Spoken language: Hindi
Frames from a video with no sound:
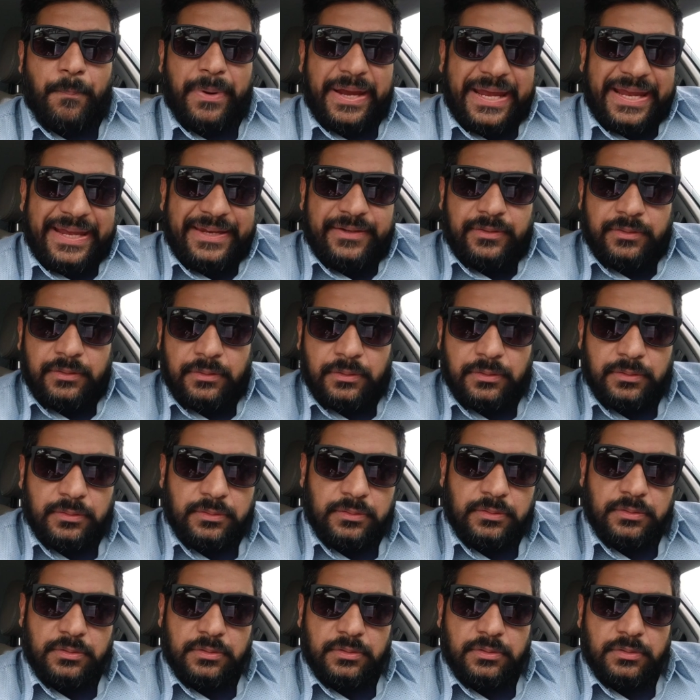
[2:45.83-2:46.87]
मेन
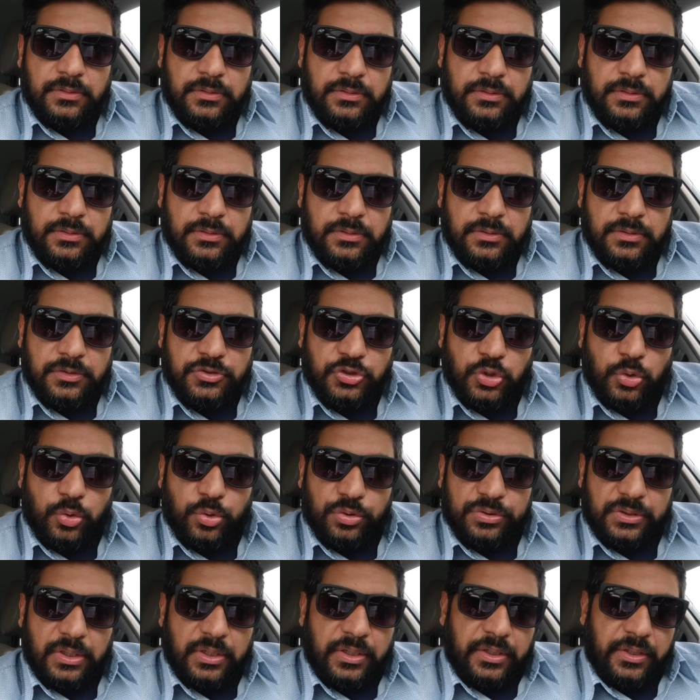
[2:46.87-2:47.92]
जो
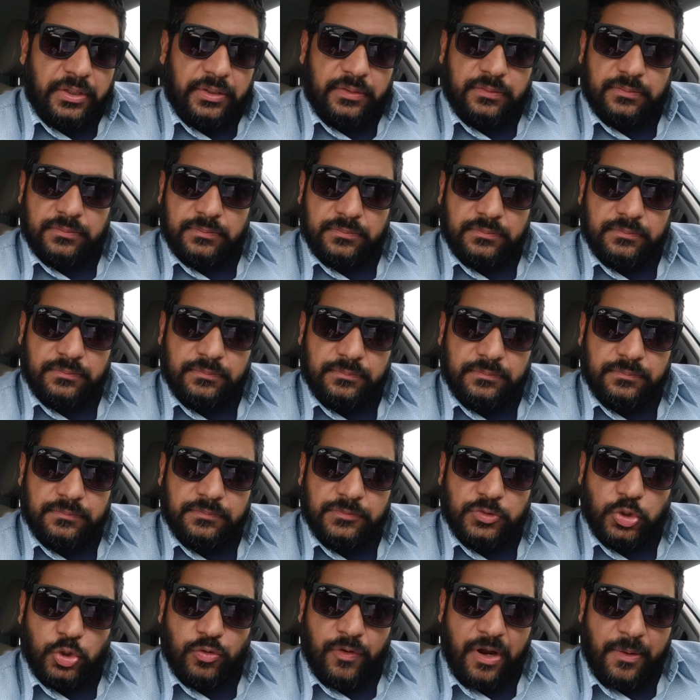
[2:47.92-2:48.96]
होता है
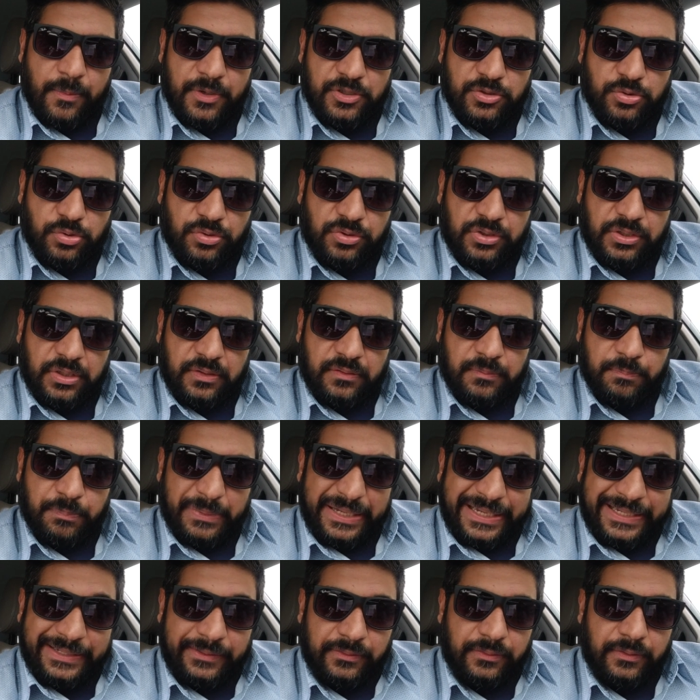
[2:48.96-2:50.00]
रिक्वायरमेंट्स होती है
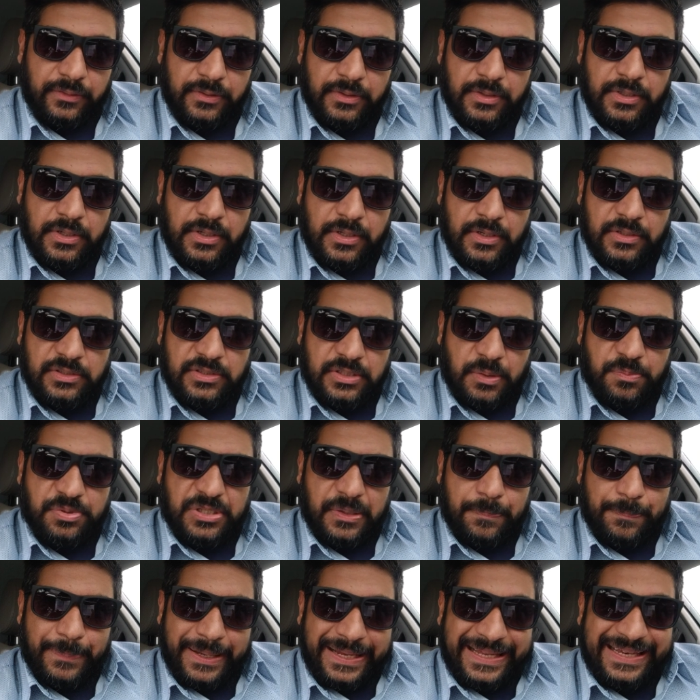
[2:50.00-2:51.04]
मेन
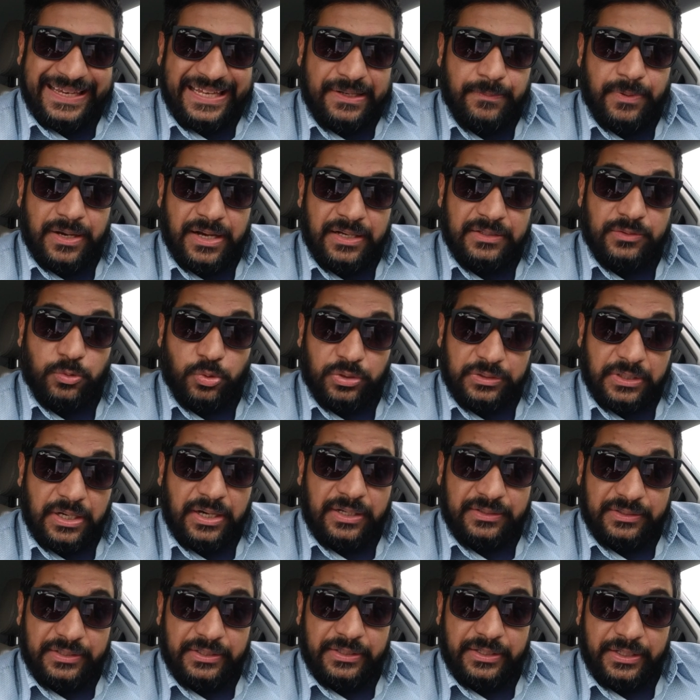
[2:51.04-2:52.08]
सबसे पहले बात
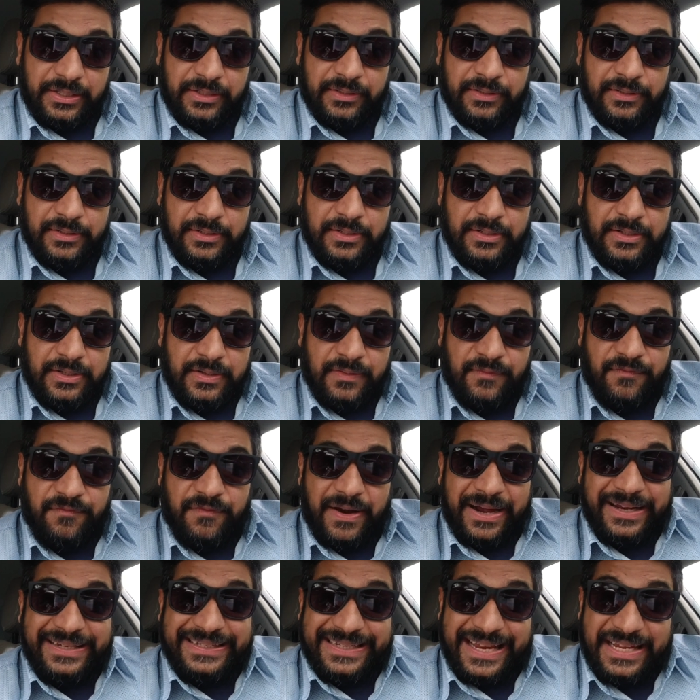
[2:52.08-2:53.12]
आती है
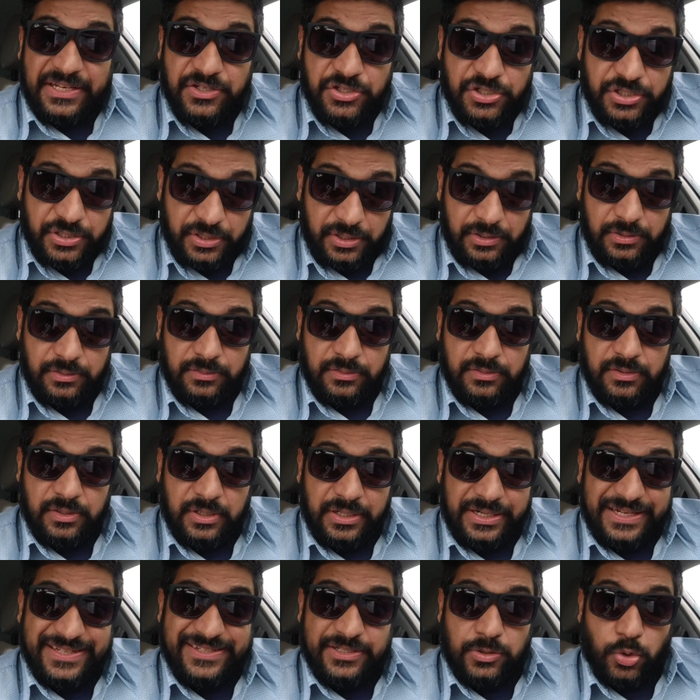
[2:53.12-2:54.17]
फाइनेंशियल
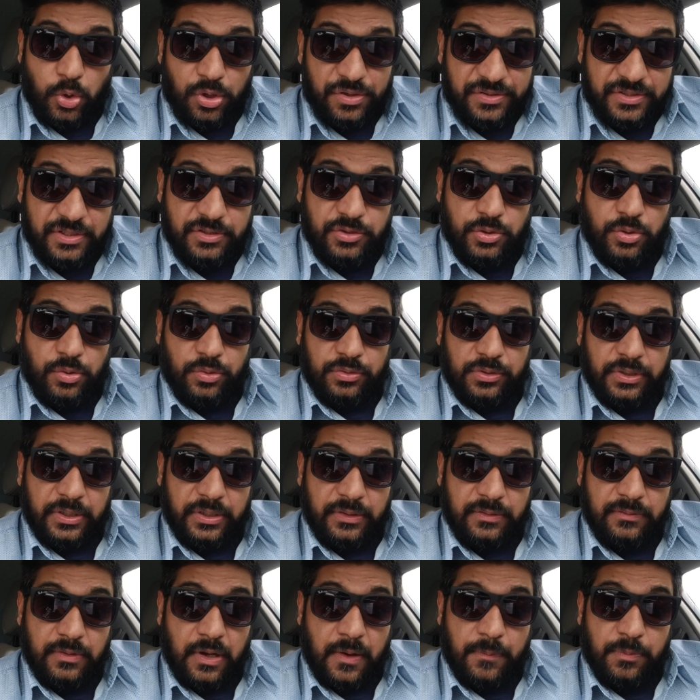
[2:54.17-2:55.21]
रिसोर्स जो होते
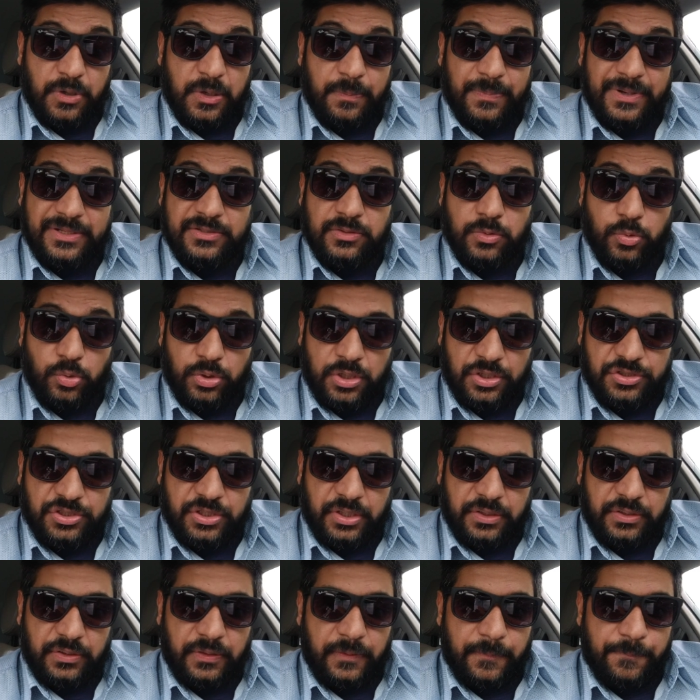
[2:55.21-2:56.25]
हैं आपके पास होना
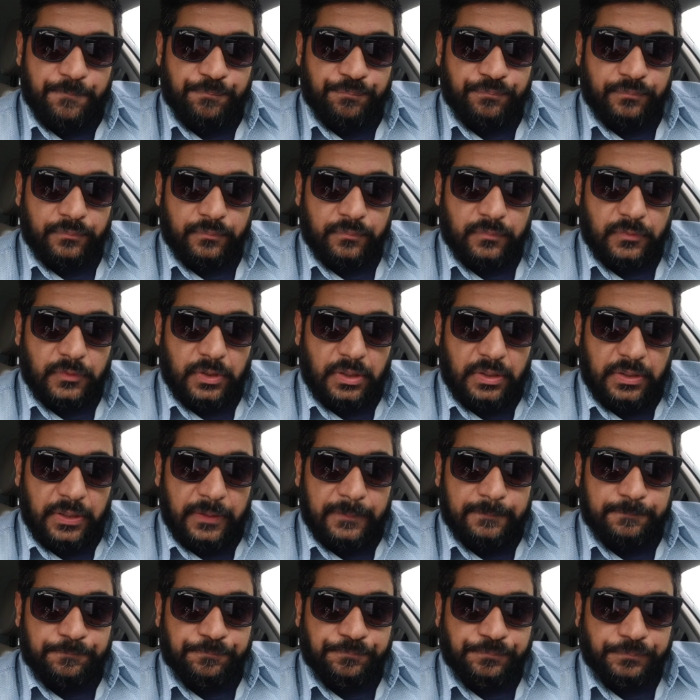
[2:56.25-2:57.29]
चाहिए ठीक
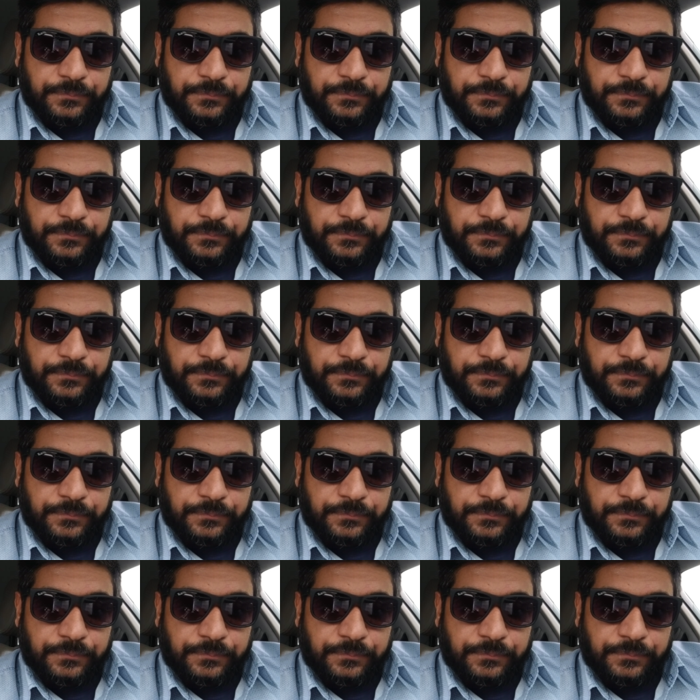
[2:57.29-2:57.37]
है